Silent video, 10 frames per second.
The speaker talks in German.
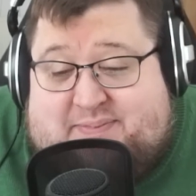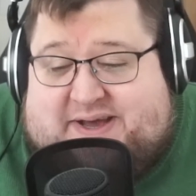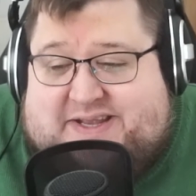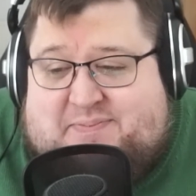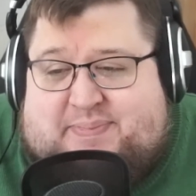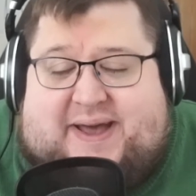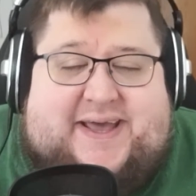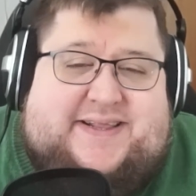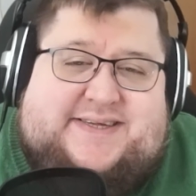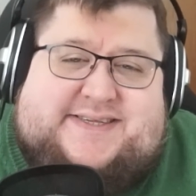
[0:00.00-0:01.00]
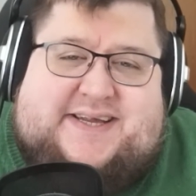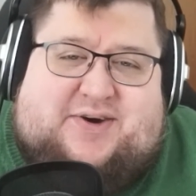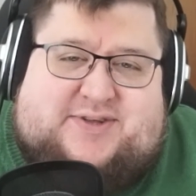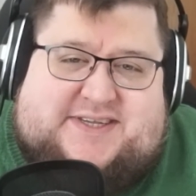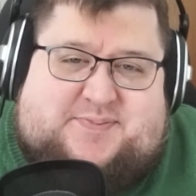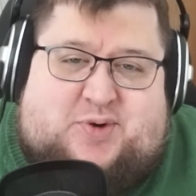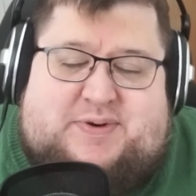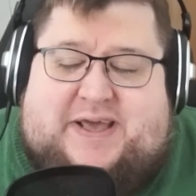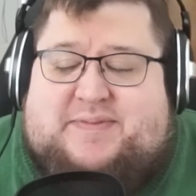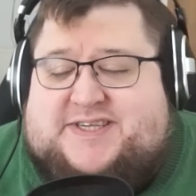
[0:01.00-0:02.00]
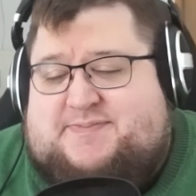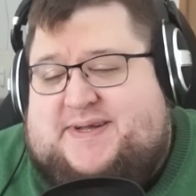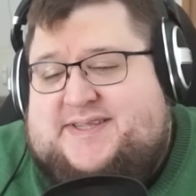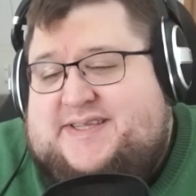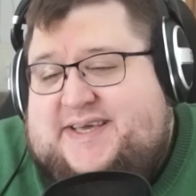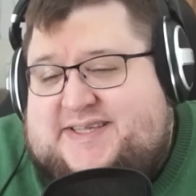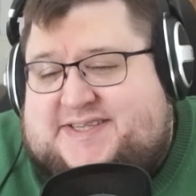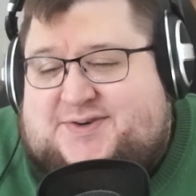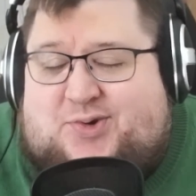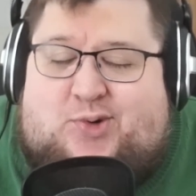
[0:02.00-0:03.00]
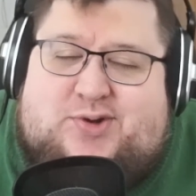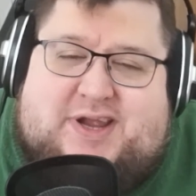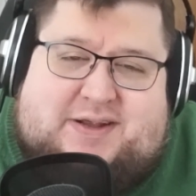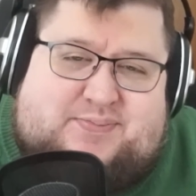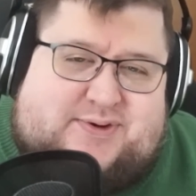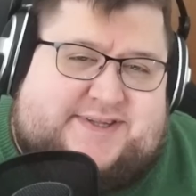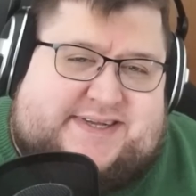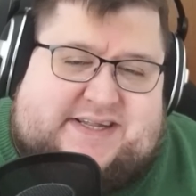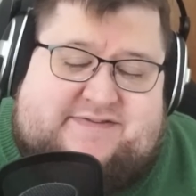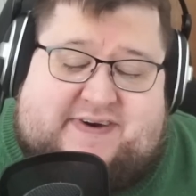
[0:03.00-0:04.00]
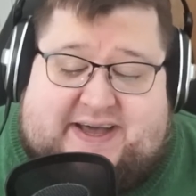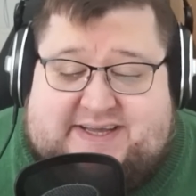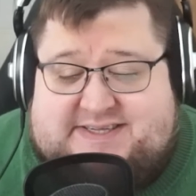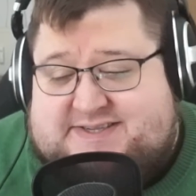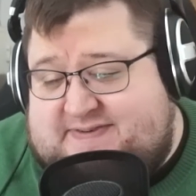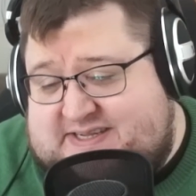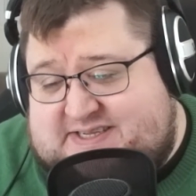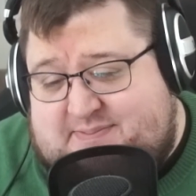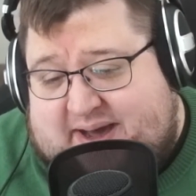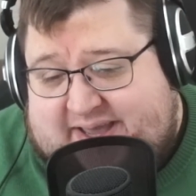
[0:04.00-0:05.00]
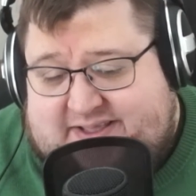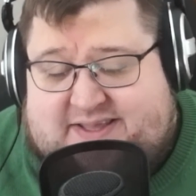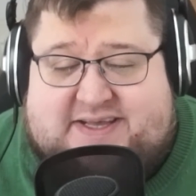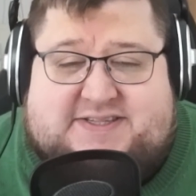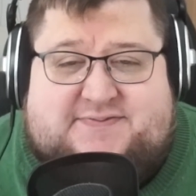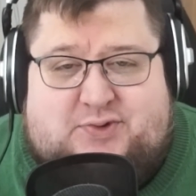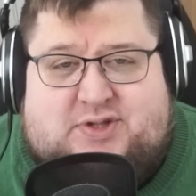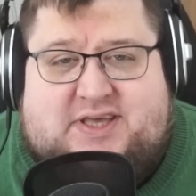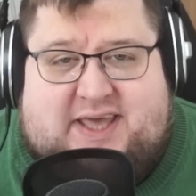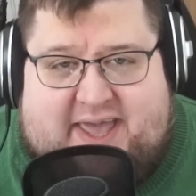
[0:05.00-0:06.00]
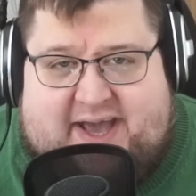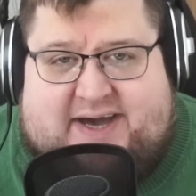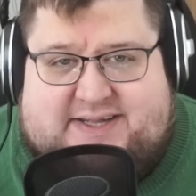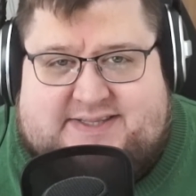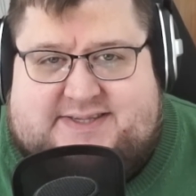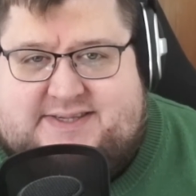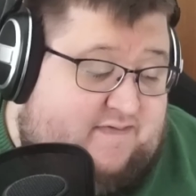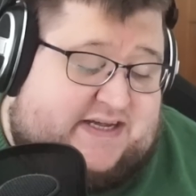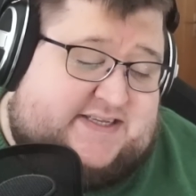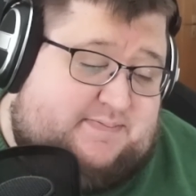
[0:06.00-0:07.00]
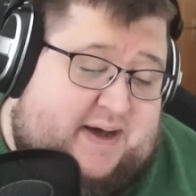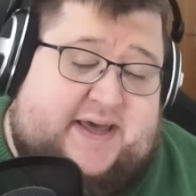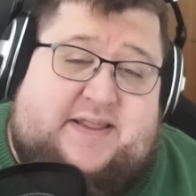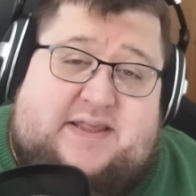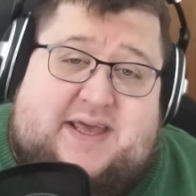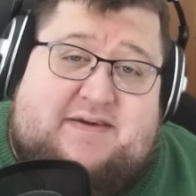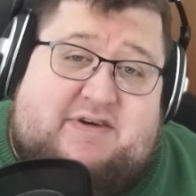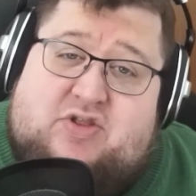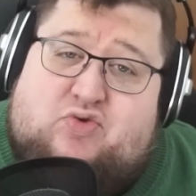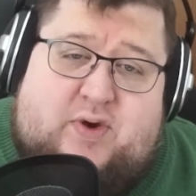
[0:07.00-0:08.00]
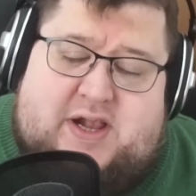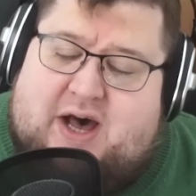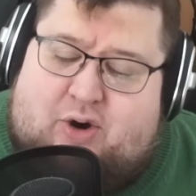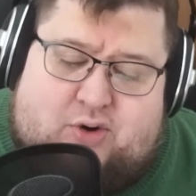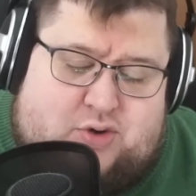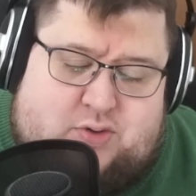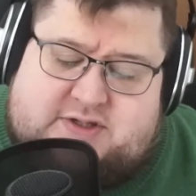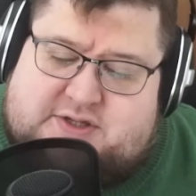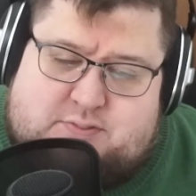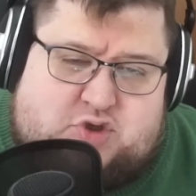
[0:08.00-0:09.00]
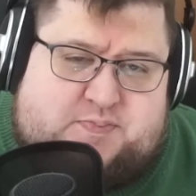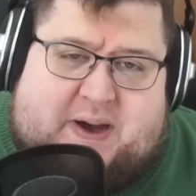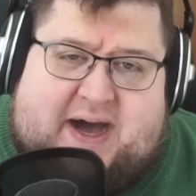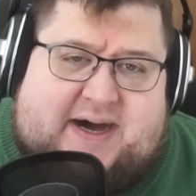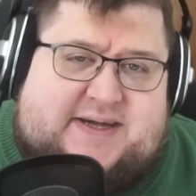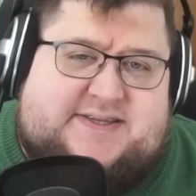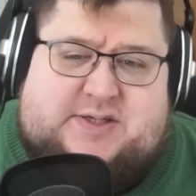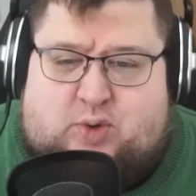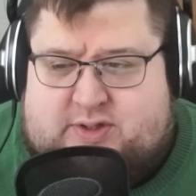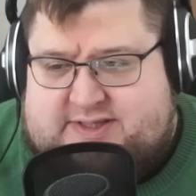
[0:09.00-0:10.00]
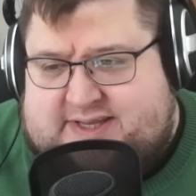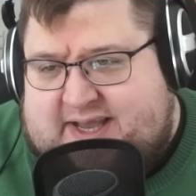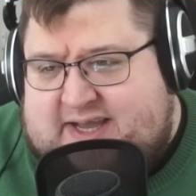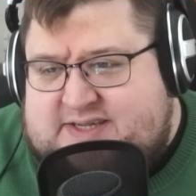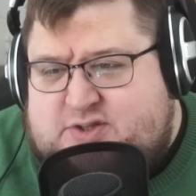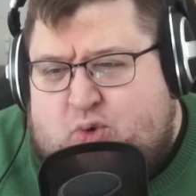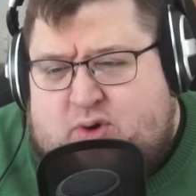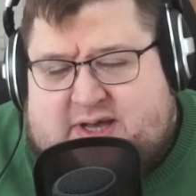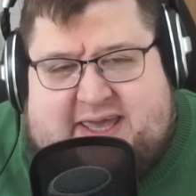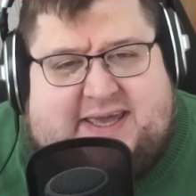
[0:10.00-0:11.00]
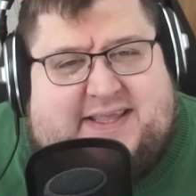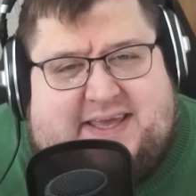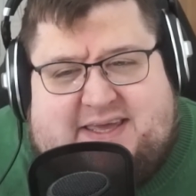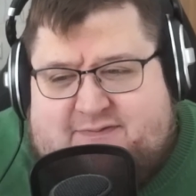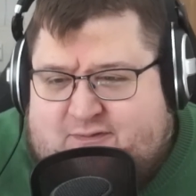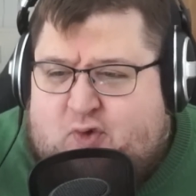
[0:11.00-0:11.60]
bei den beiden ist halt auch das Problem, dass man nie zu 100% weiß, was meinen die jetzt wirklich ernst, was meinen die eventuell auch nur zum Spaß und so richtig,